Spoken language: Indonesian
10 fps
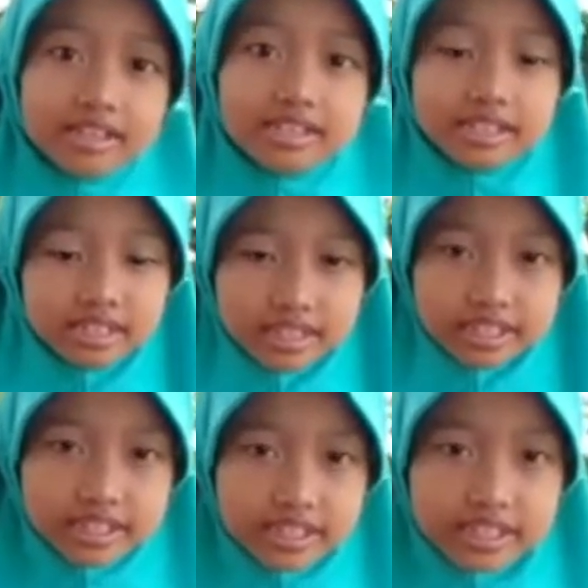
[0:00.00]

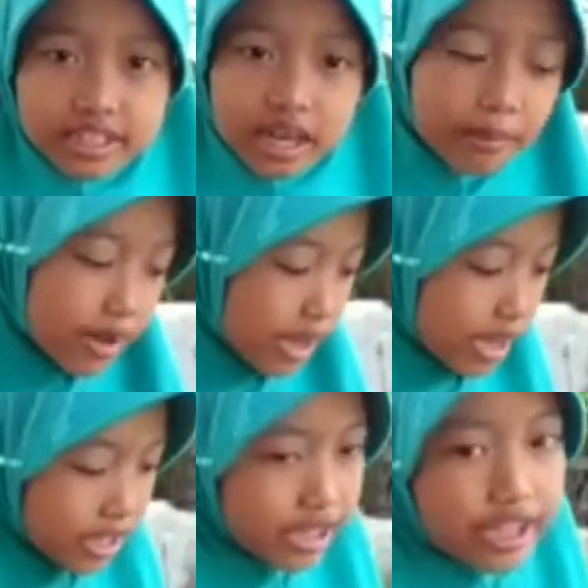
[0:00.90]
Setiap
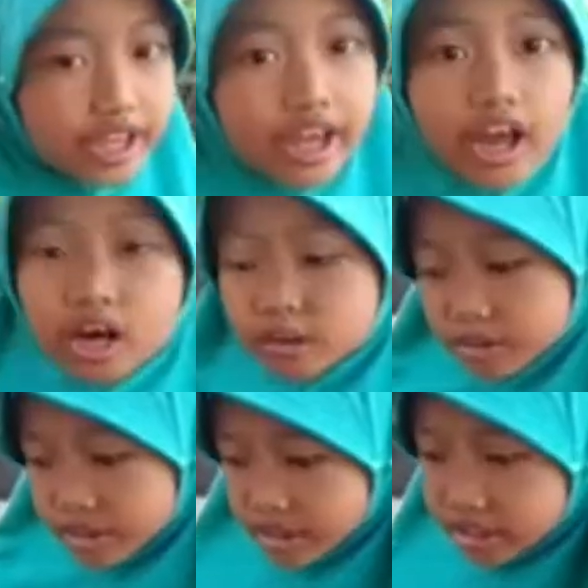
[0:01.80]
hari
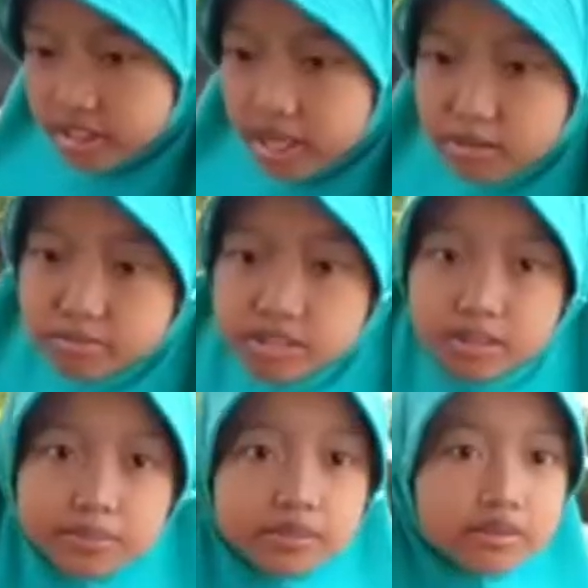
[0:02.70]
Ku siram
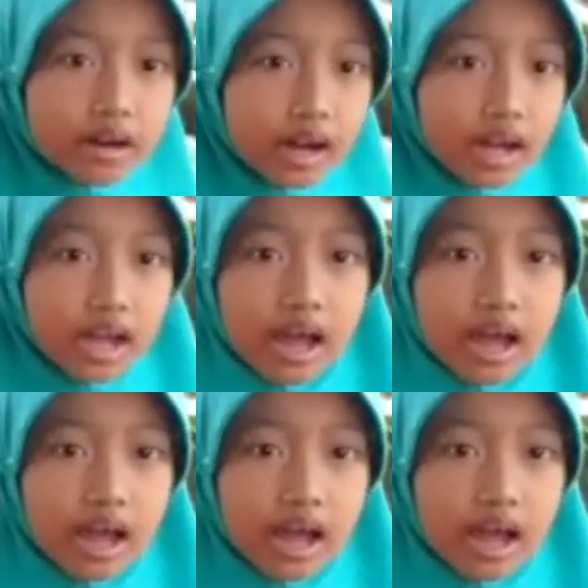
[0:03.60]
semua